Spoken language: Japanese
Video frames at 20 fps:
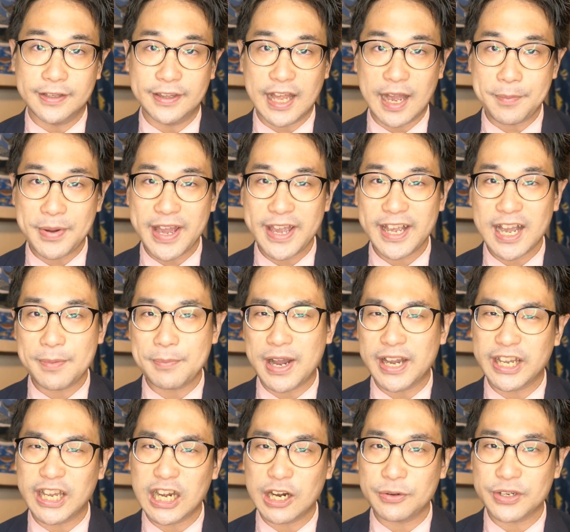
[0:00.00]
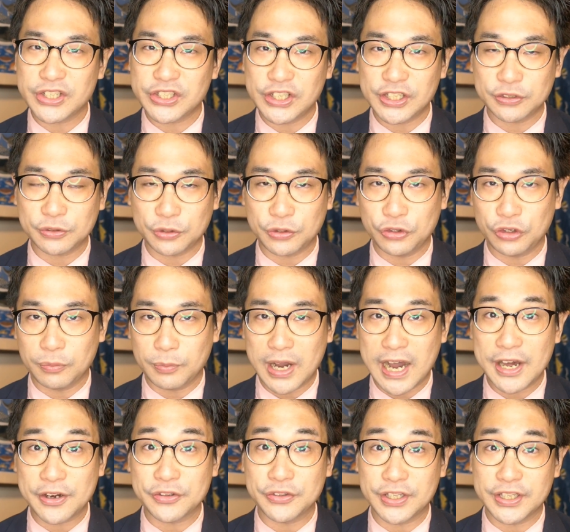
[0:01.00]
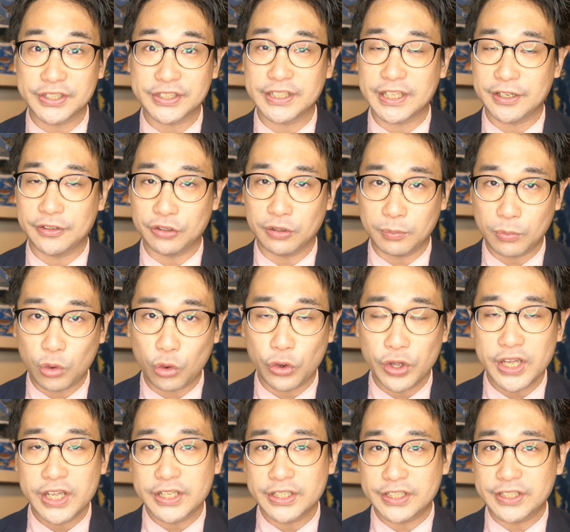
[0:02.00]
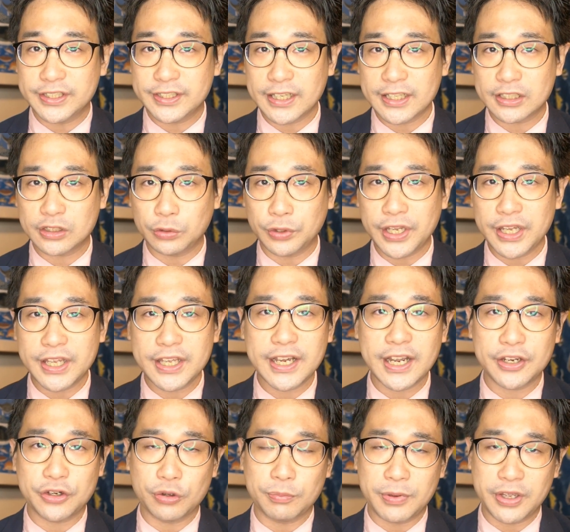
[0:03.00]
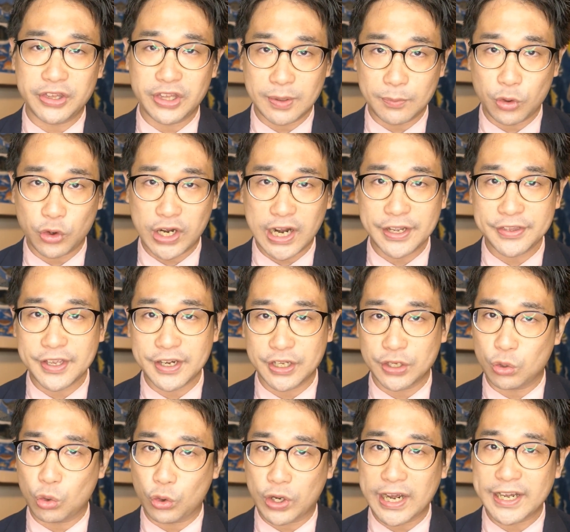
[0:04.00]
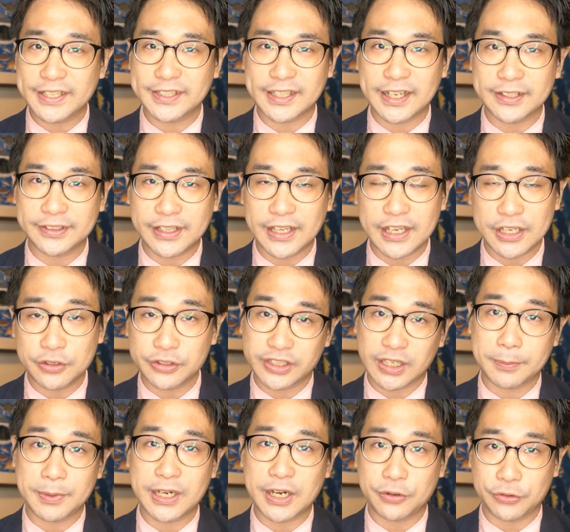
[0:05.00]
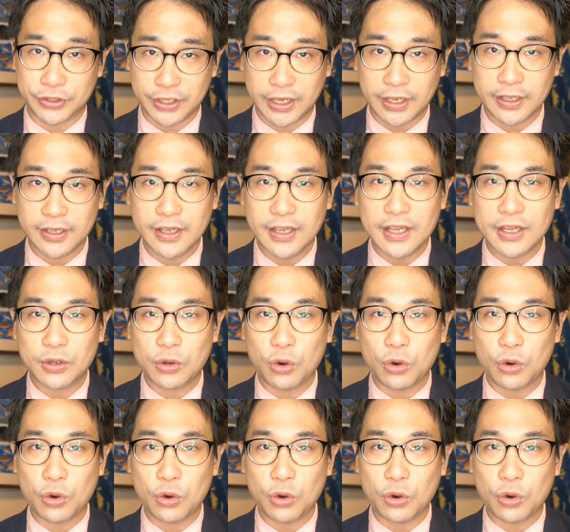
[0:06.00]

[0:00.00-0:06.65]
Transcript: 名前が紛らわしいというのもあるんですけれども、実際それ以外の面でもかなり誤解されているサメなので、